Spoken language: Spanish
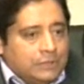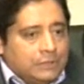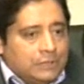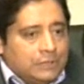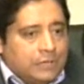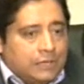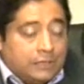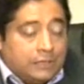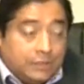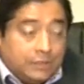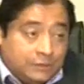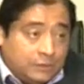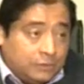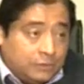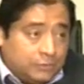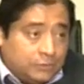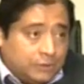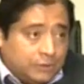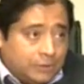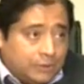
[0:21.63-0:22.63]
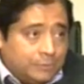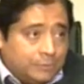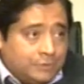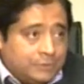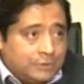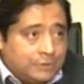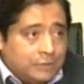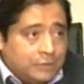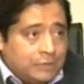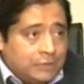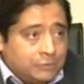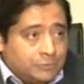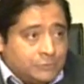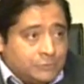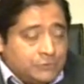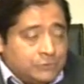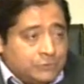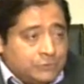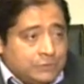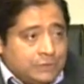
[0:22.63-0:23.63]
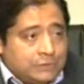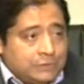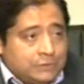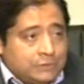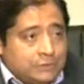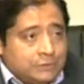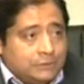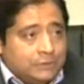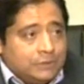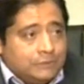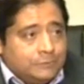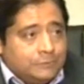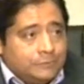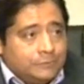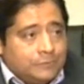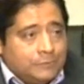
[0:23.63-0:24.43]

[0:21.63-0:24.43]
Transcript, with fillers: la gente, lógicamente, de la comisión directiva,